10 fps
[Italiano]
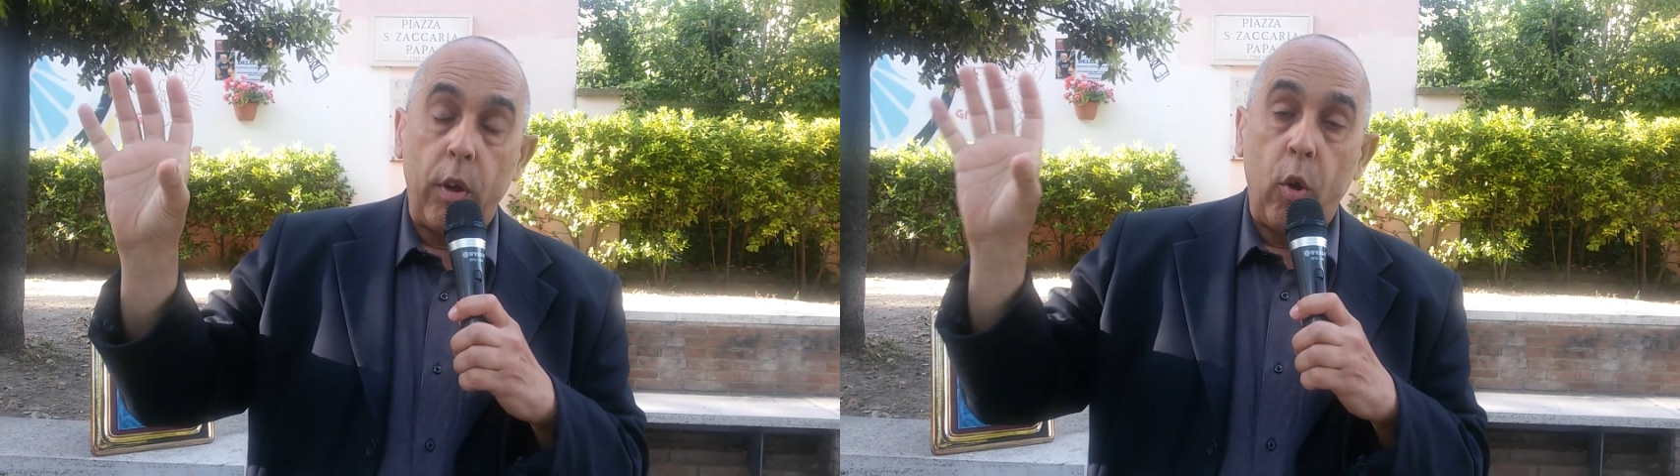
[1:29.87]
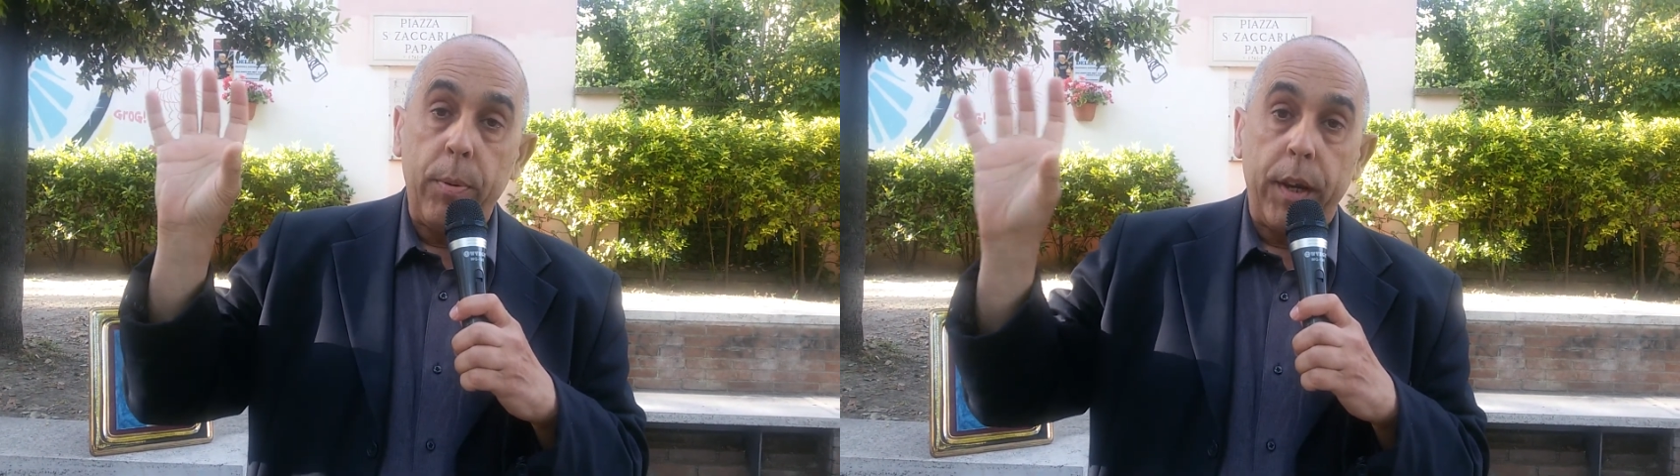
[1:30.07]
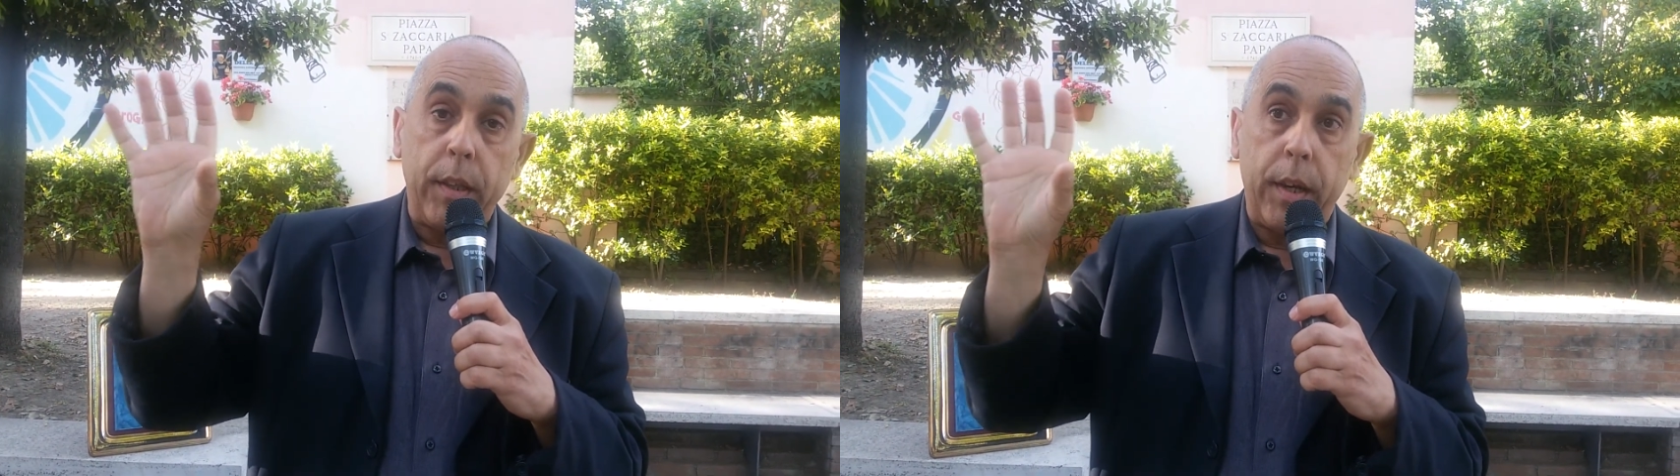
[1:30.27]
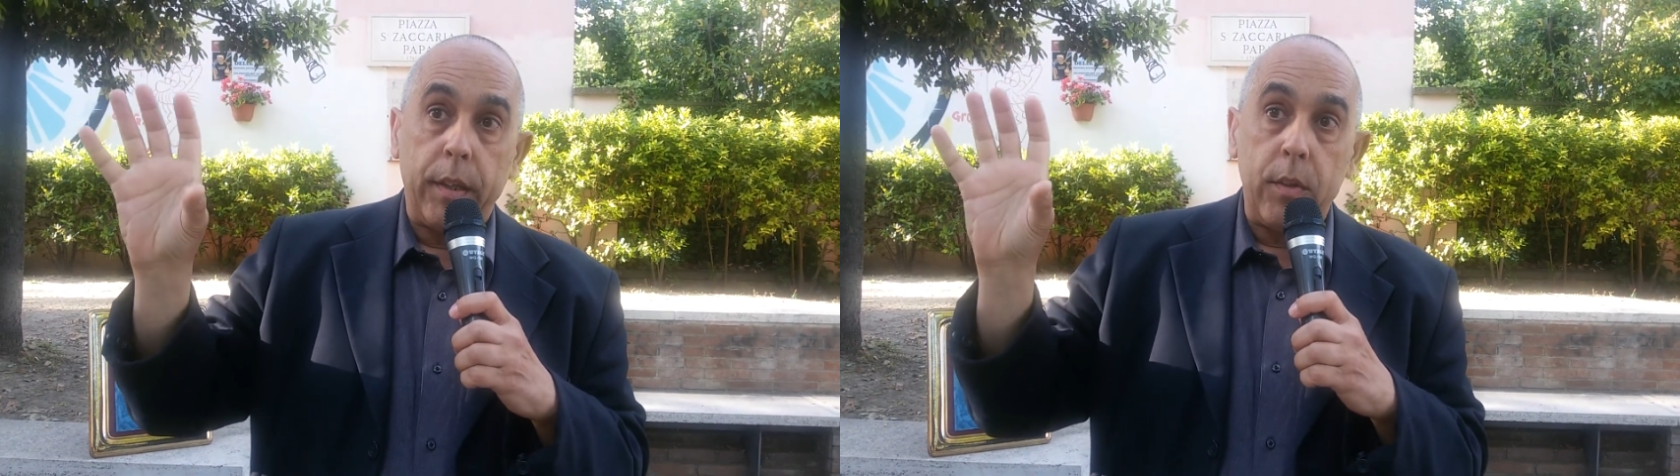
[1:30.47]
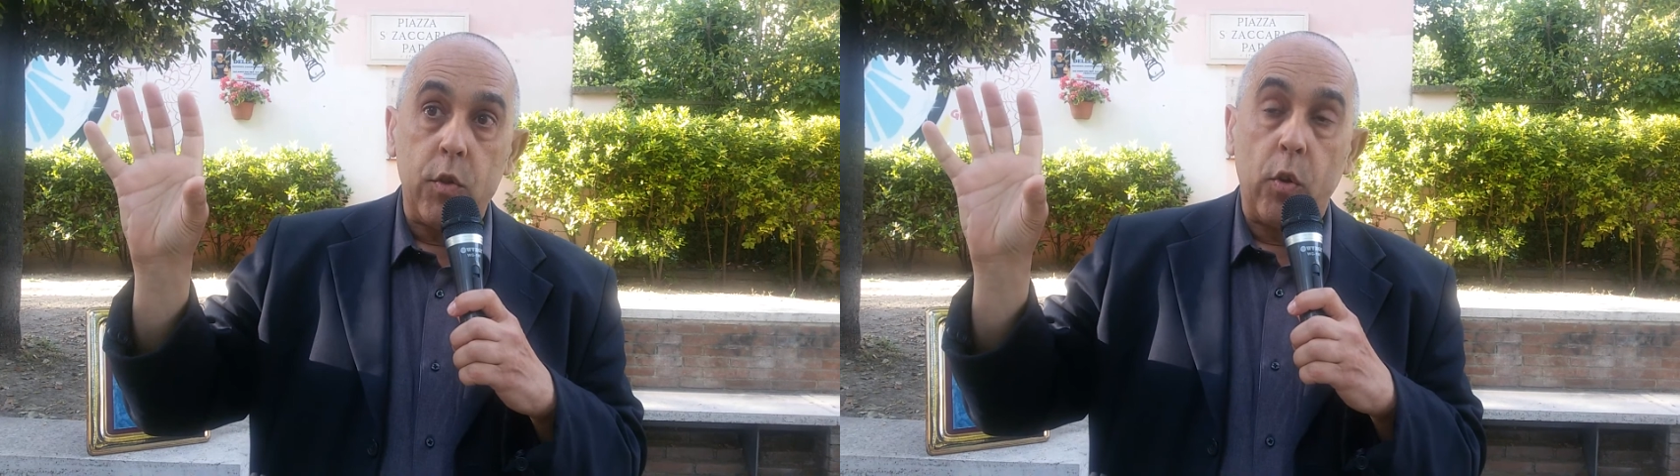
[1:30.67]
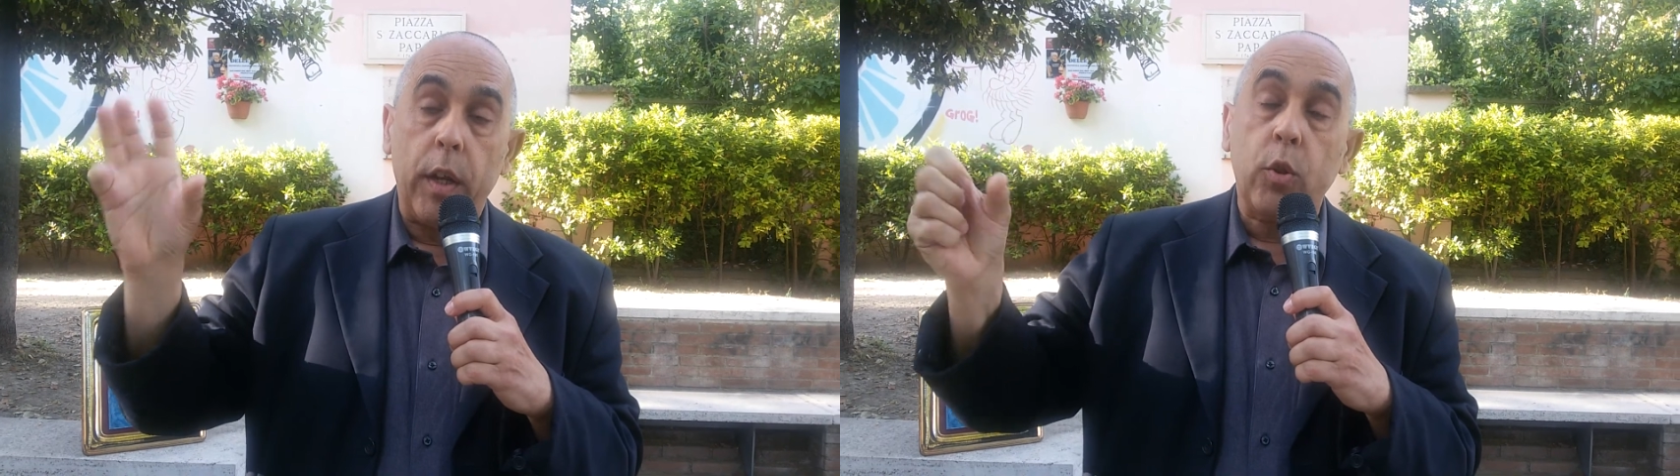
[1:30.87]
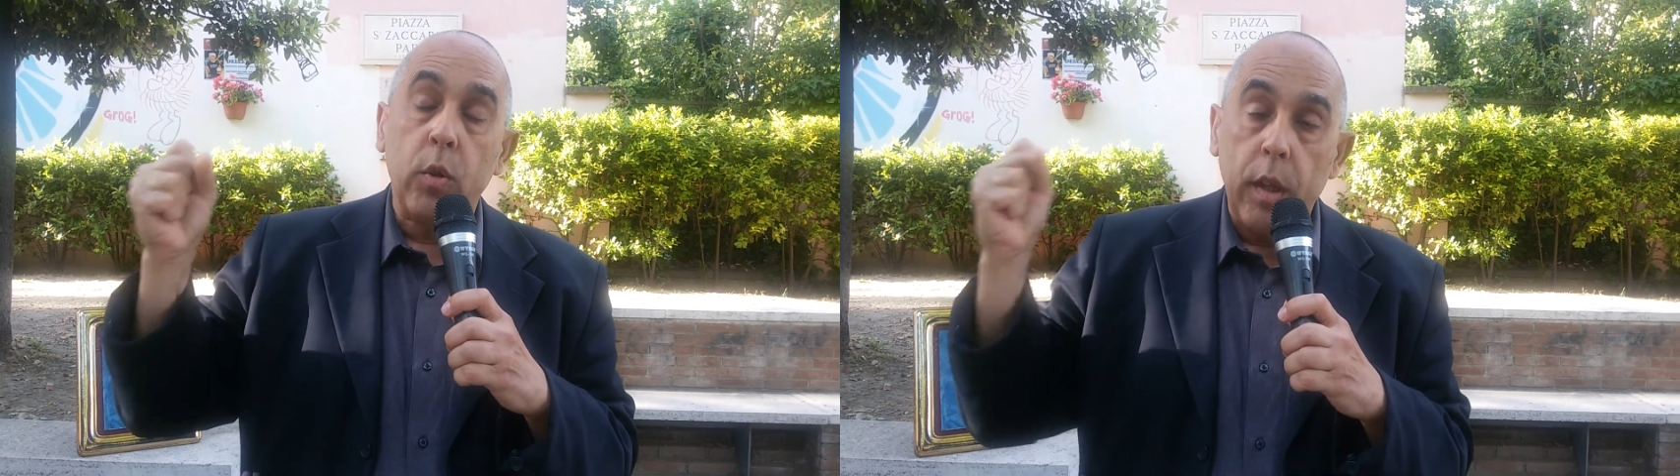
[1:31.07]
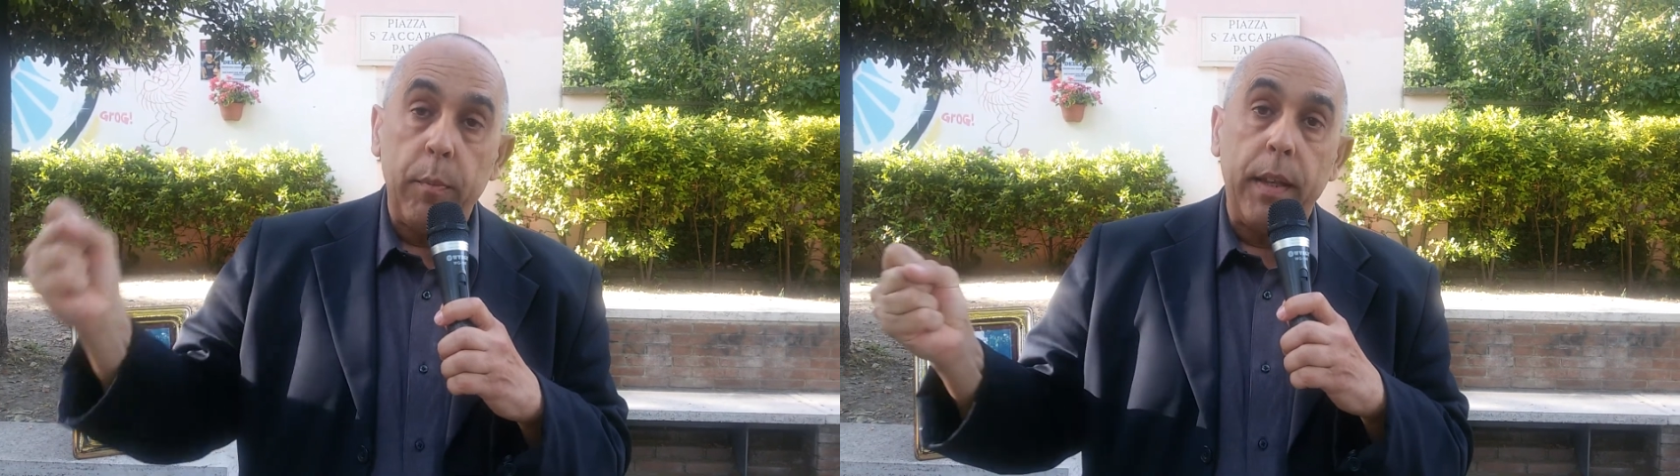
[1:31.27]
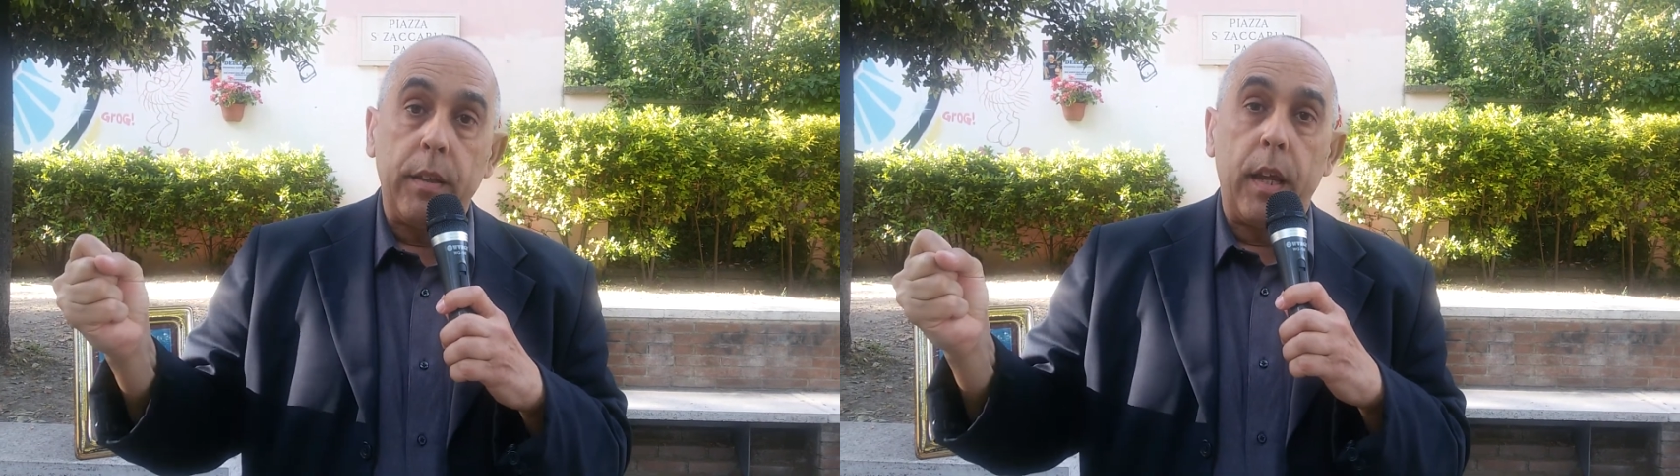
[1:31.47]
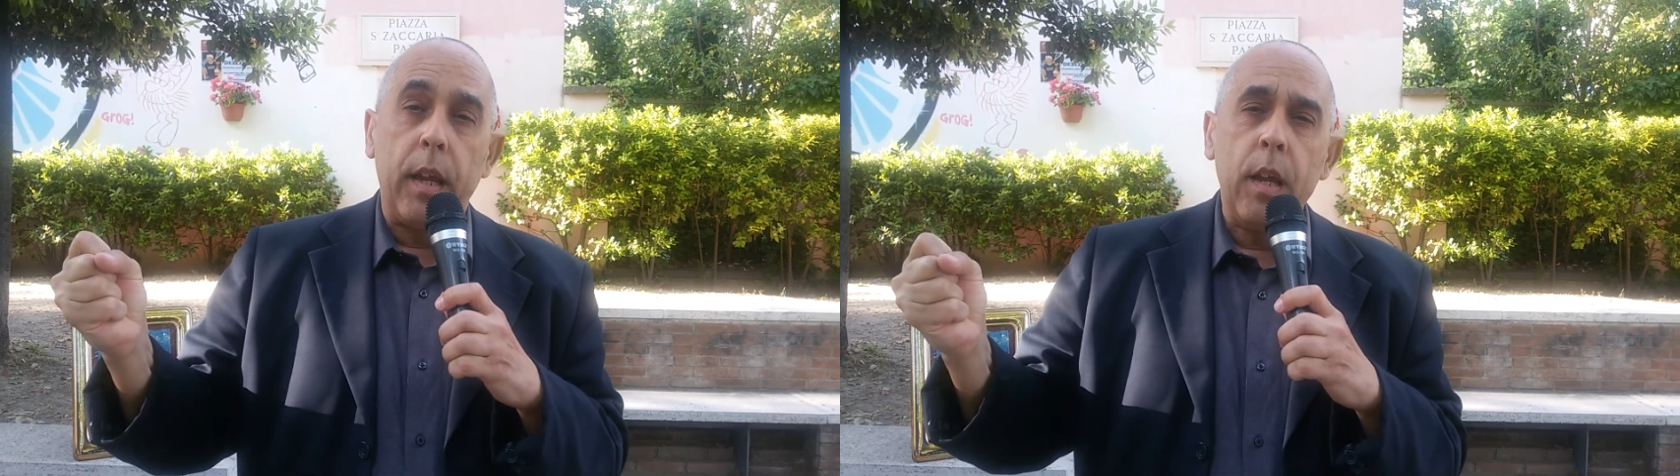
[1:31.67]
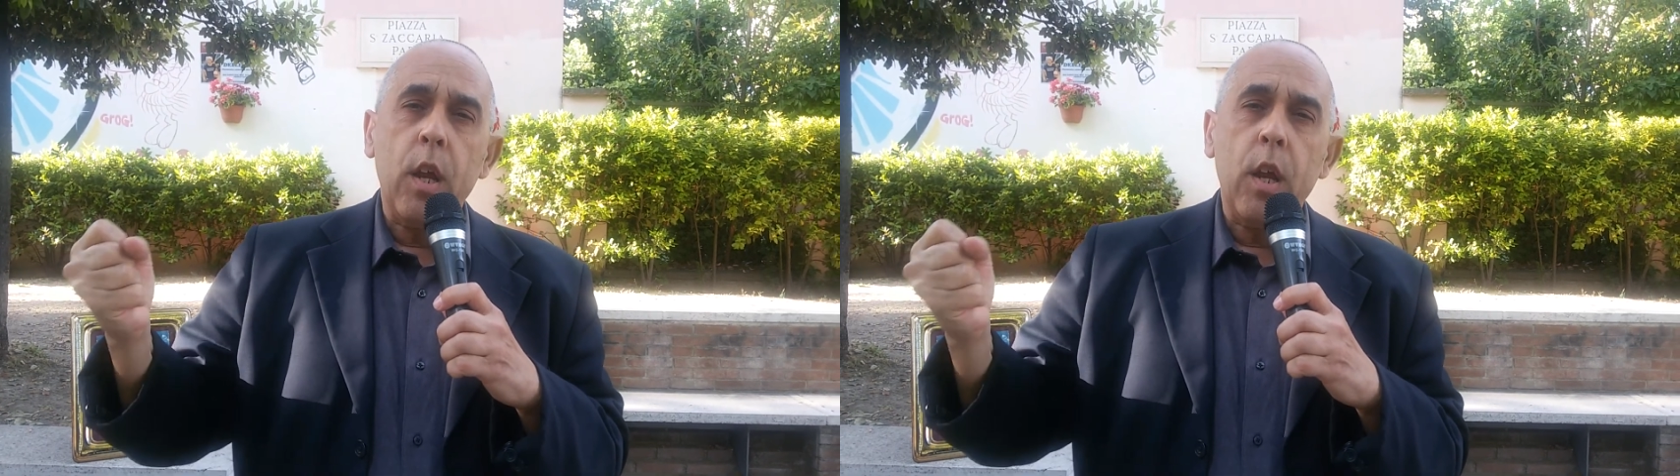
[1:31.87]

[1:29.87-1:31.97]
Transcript: l'opera di redenzione, è totalmente